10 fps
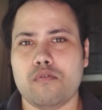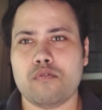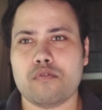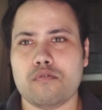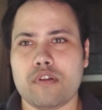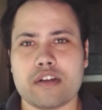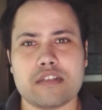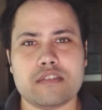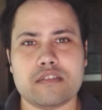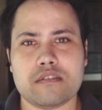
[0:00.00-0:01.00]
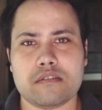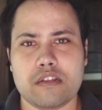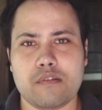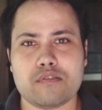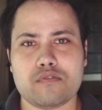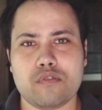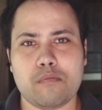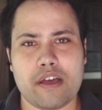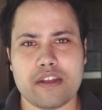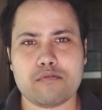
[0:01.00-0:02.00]
ওর কোনো একটা জিনিস নেওয়ার জন্য
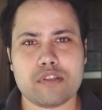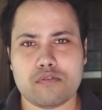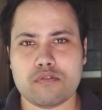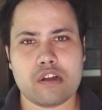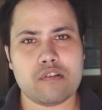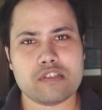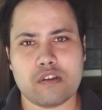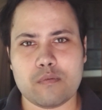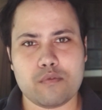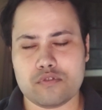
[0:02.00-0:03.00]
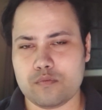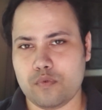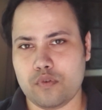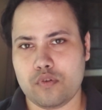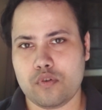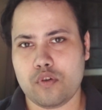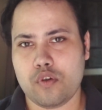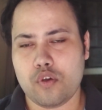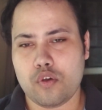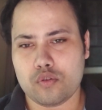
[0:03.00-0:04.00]
বাইরে বোধহয় কোনো কারণে যাওয়ার প্রয়োজন পড়ল
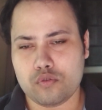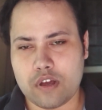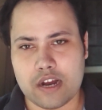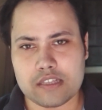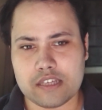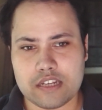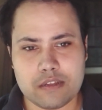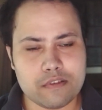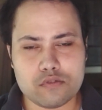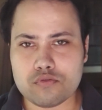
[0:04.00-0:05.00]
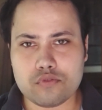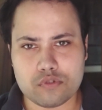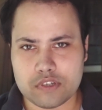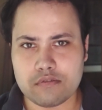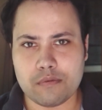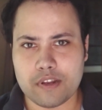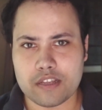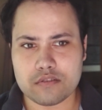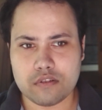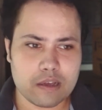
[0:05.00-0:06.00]
তো খাট থেকে নেমে জুতো যেগুলো
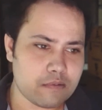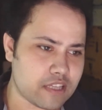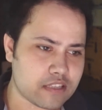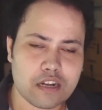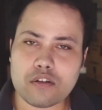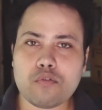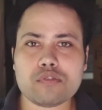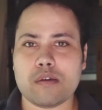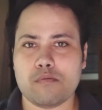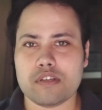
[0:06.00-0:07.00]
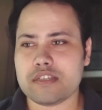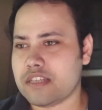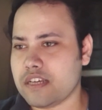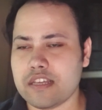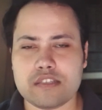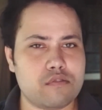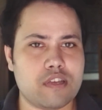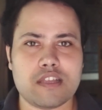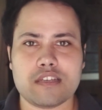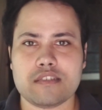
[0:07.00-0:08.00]
ফেলেছিল একবার দেখতে লাগলো কোথায় পড়েছে এদিকে দেখছে
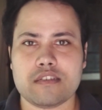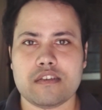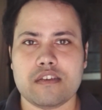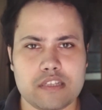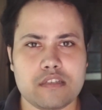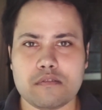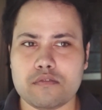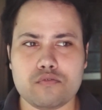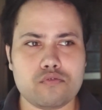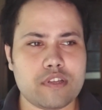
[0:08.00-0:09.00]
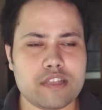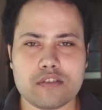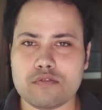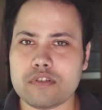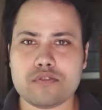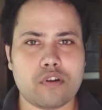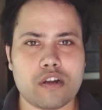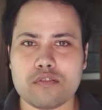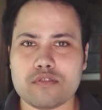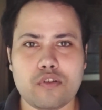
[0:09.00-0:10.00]
ওদিকে দেখছে দেখছে জুতো এদিকে যদি
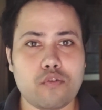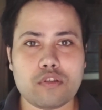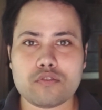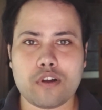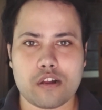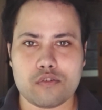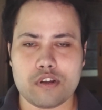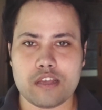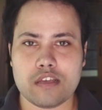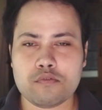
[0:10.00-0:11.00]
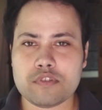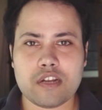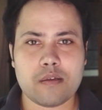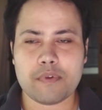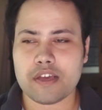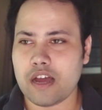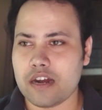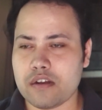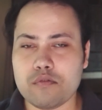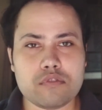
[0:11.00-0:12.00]
ছড়ানো ছিল কোথাও ছড়ানো নেই খুঁজে না পেয়ে
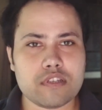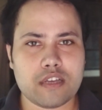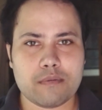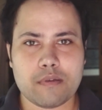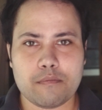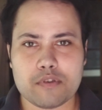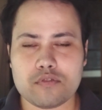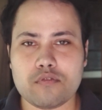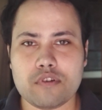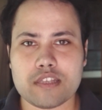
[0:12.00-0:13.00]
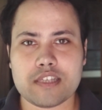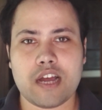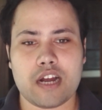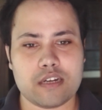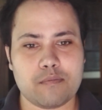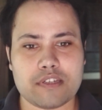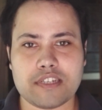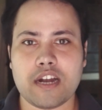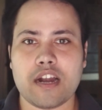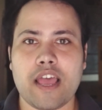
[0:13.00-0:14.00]
খাটে উঠতে যাবে পেছন ঘুরে দেখছে খাটের পাশে
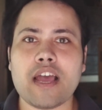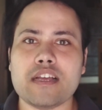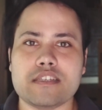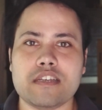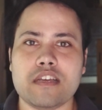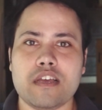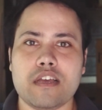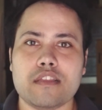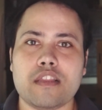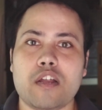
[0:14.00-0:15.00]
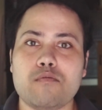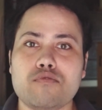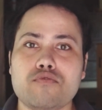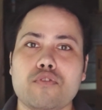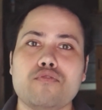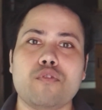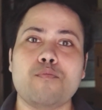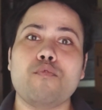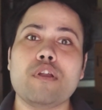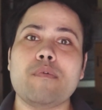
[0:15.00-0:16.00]
একটা র্যাক আছে তার উপর জুতো দুটো
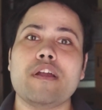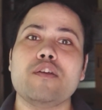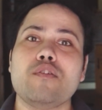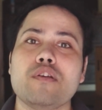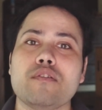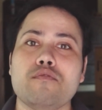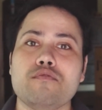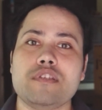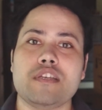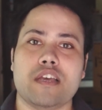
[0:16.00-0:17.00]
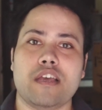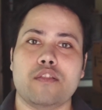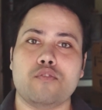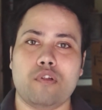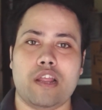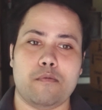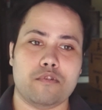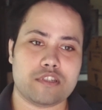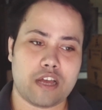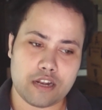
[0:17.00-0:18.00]
পরিপাটি করে গুছিয়ে তোলা এবং
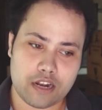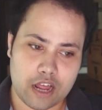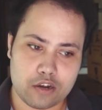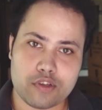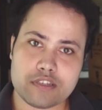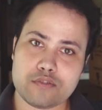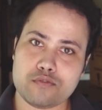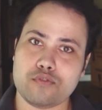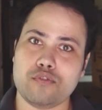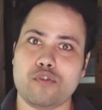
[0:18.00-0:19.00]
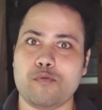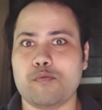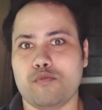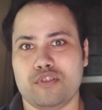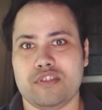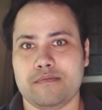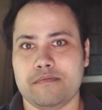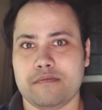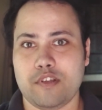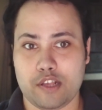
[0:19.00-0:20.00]
জানলার আলো এসে জুতোগুলোর ওপর পড়ছে
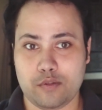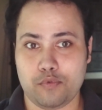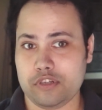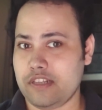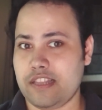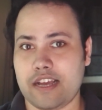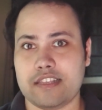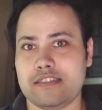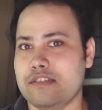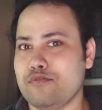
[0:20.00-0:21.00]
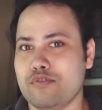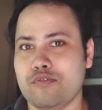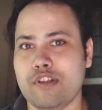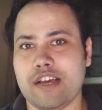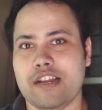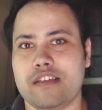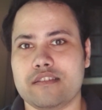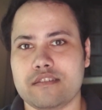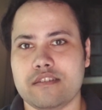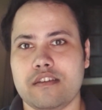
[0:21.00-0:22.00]
মানে একদম পরিষ্কার দেখাচ্ছে যে জুতোগুলো এখানে
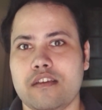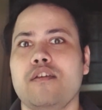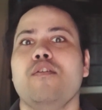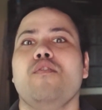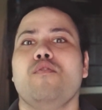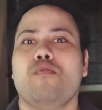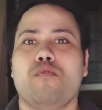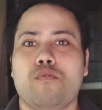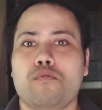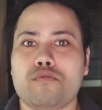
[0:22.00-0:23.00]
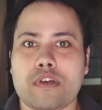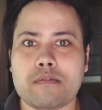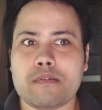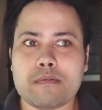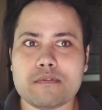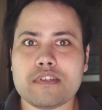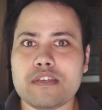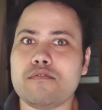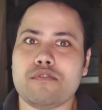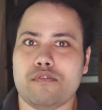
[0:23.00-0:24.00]
আছে ও তাকে ভাবছি
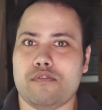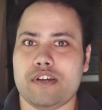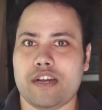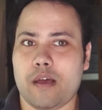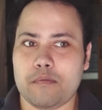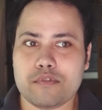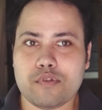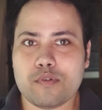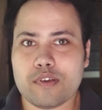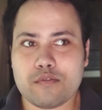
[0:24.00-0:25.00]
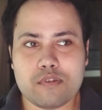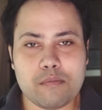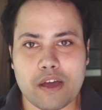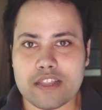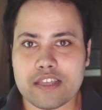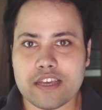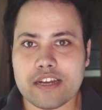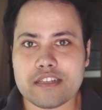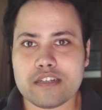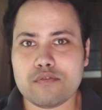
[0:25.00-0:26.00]
কী করে হলো এটা আমি তো এক্ষুনি বাইরে থেকে
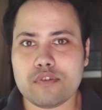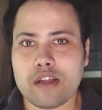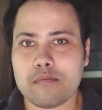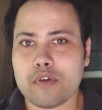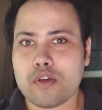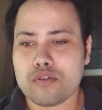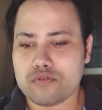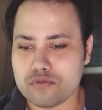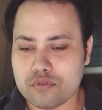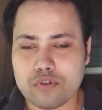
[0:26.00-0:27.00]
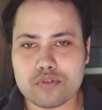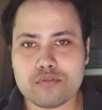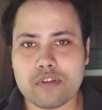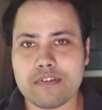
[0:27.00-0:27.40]
গেট দিয়ে ঢুকলাম জুতোগুলো ছুঁড়ে